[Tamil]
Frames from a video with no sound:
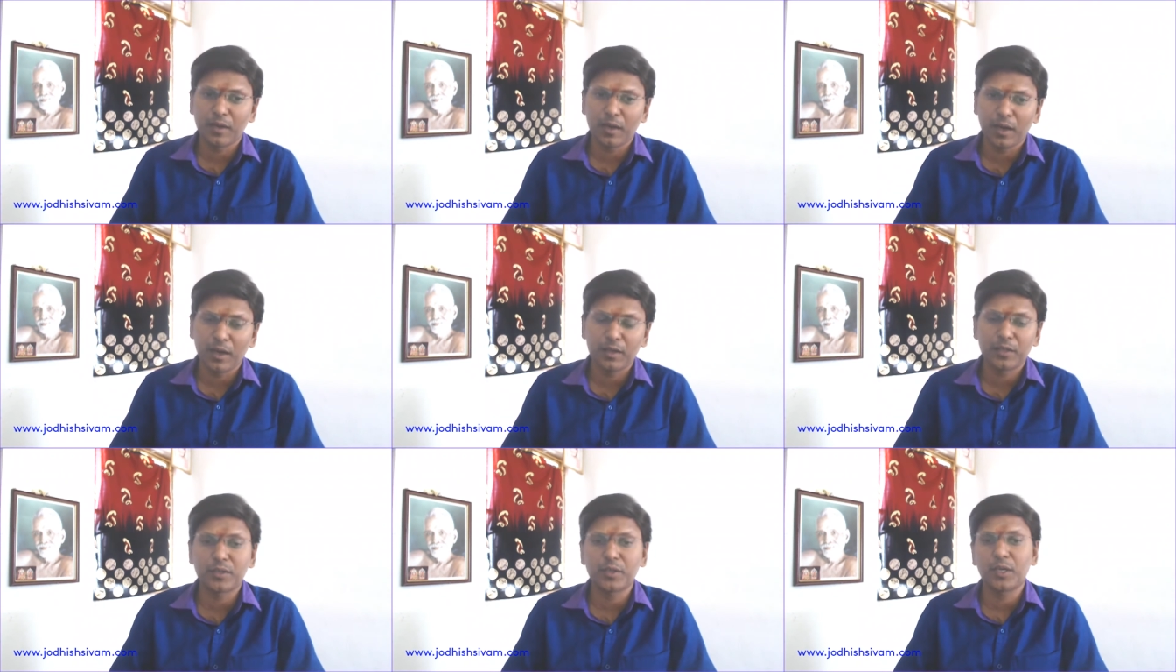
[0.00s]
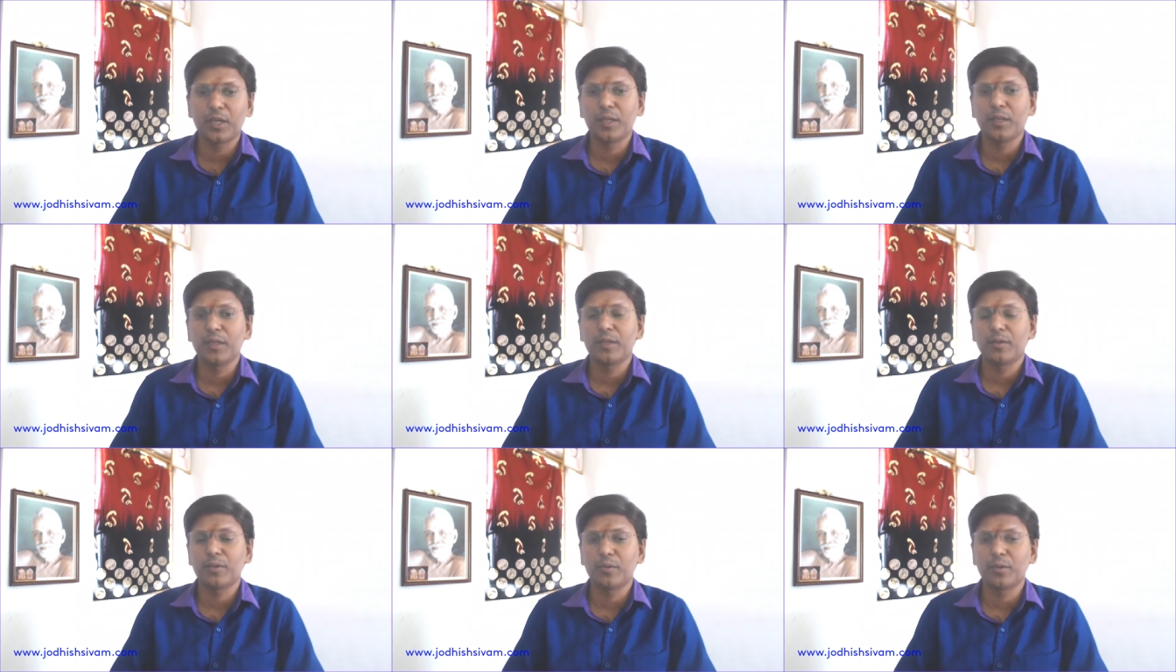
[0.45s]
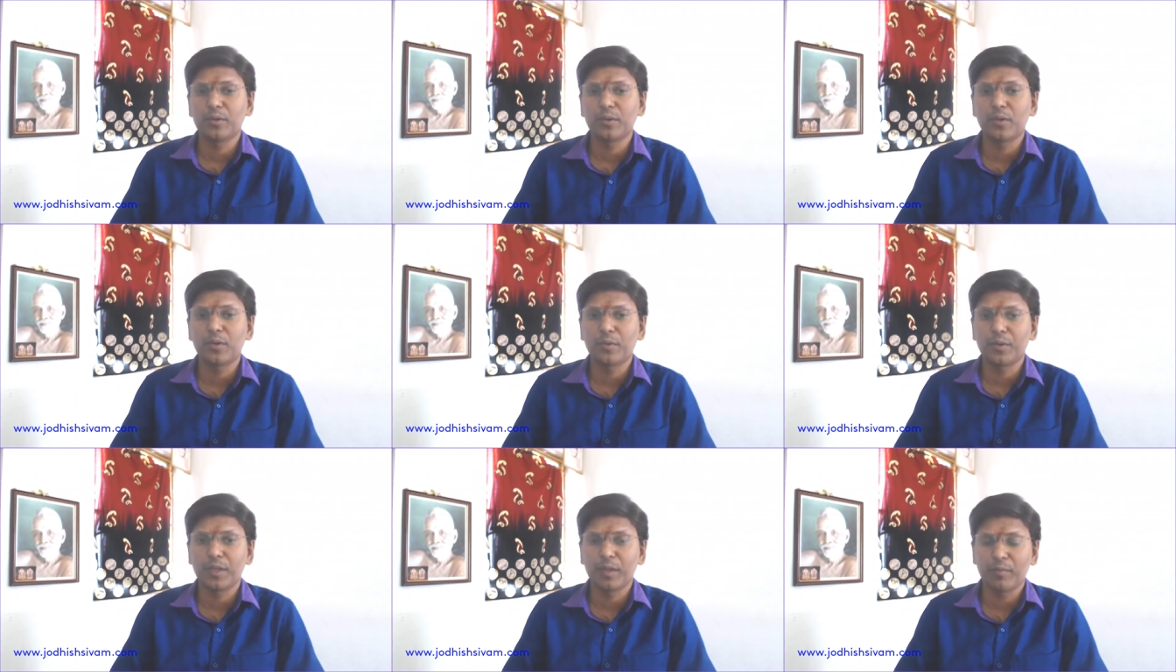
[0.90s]
ஆற்றலை
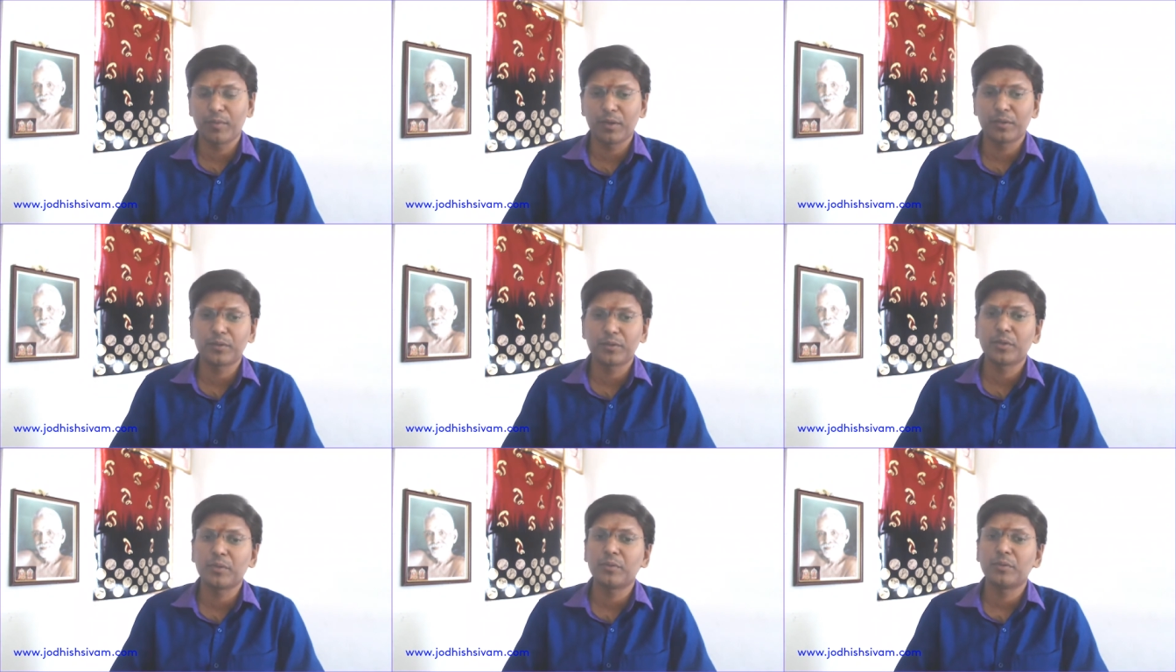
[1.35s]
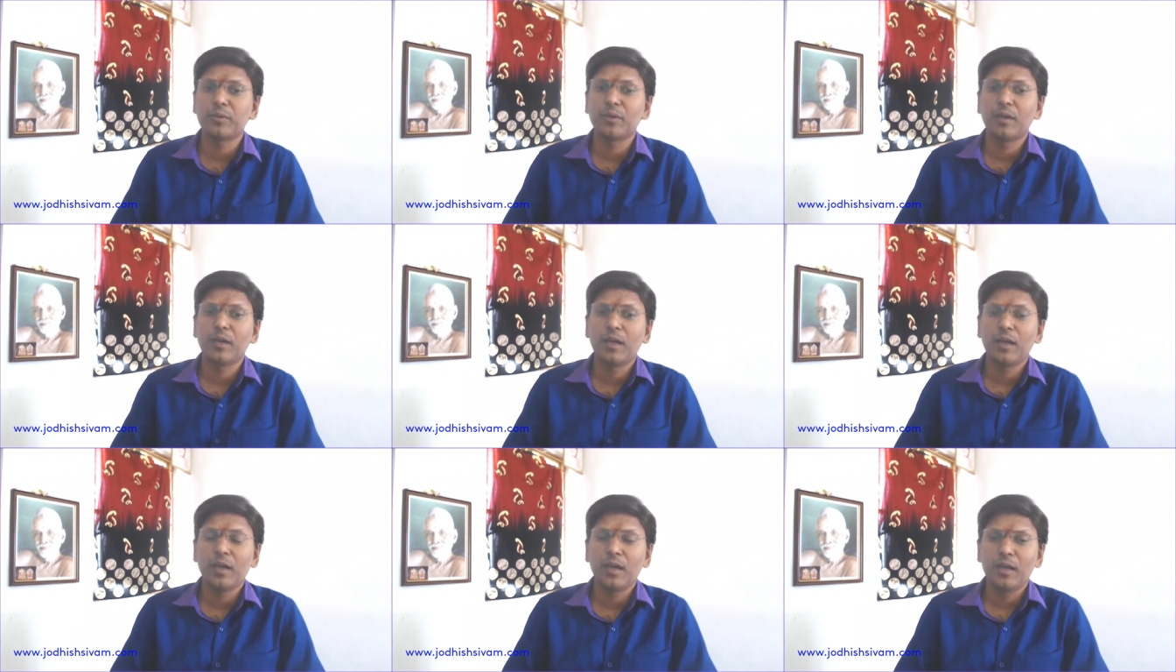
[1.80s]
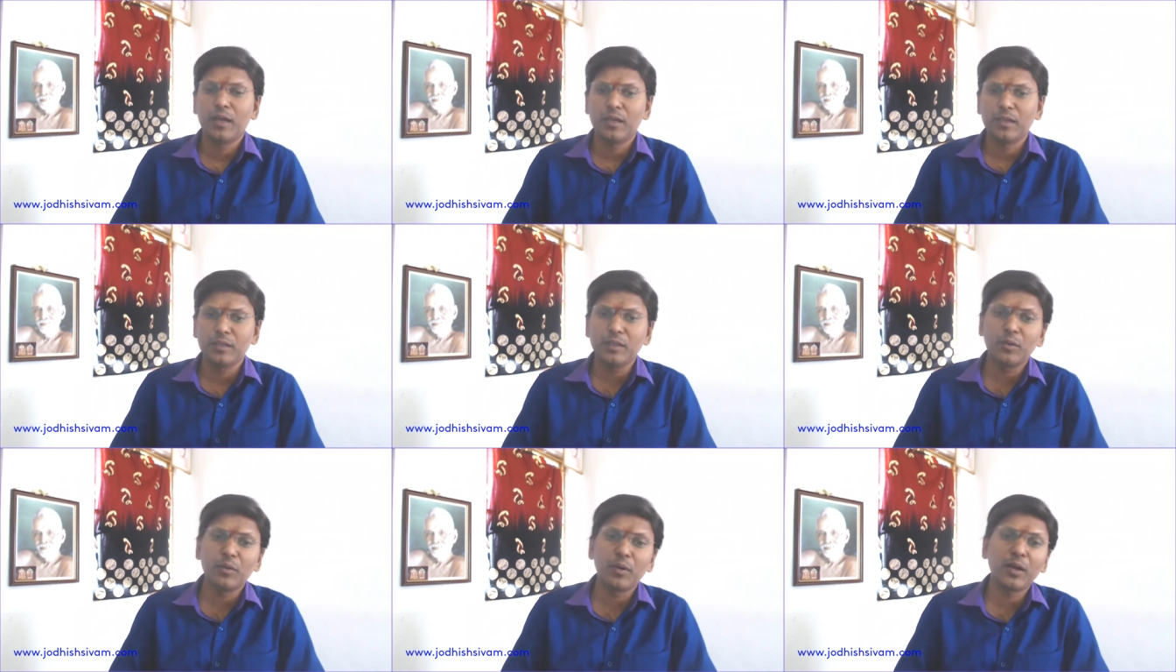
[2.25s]
கொடுக்கக்கூடிய மருந்தையும்
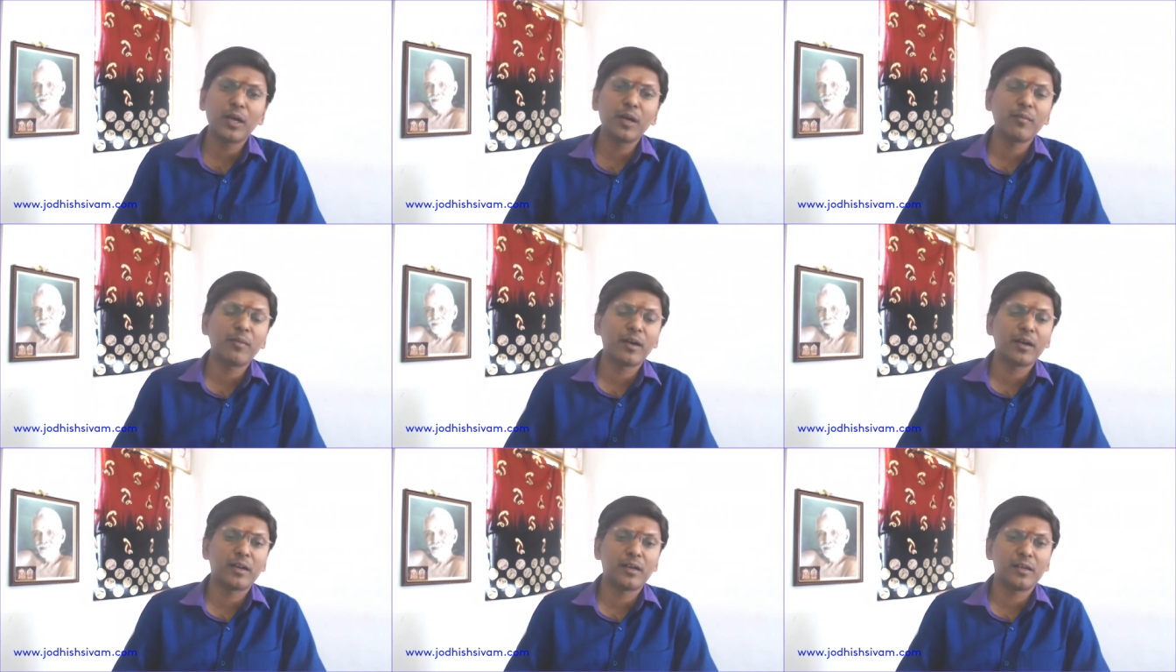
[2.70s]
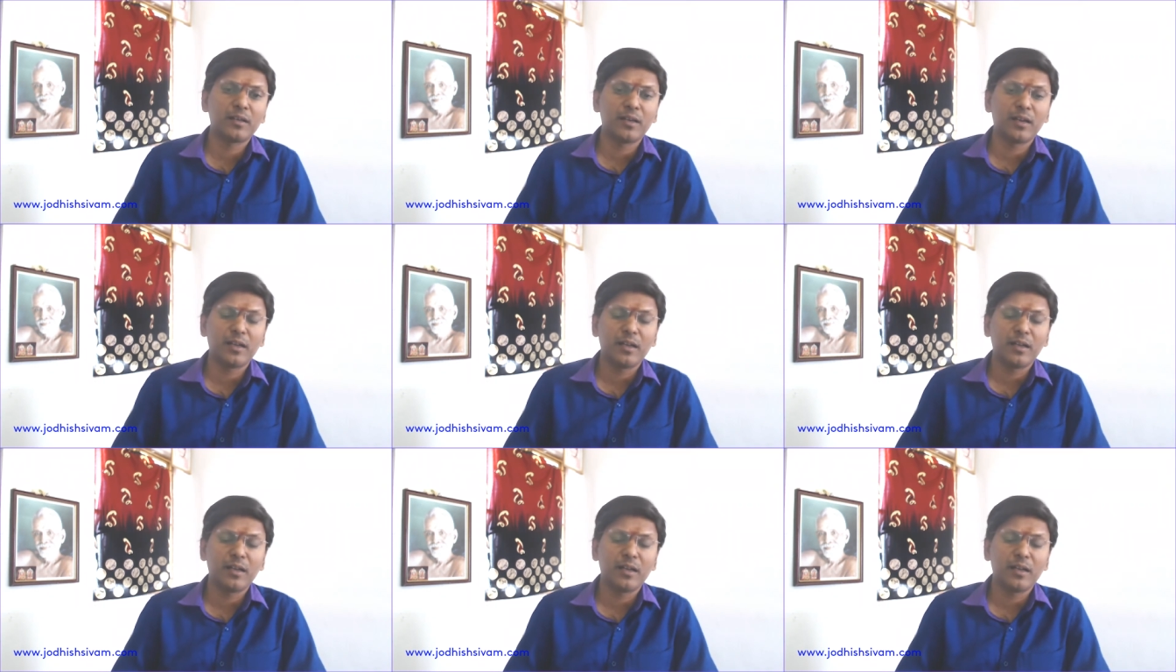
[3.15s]
இந்த உலக மக்கள்